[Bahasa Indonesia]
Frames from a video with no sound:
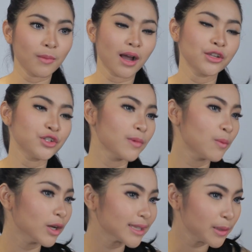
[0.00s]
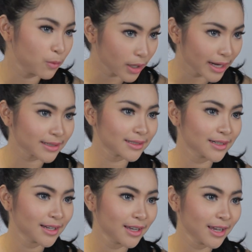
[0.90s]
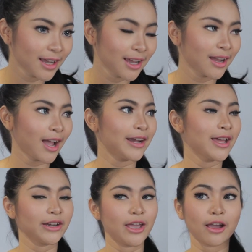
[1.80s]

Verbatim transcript: bahkan cuma buat liburan. Kadang dia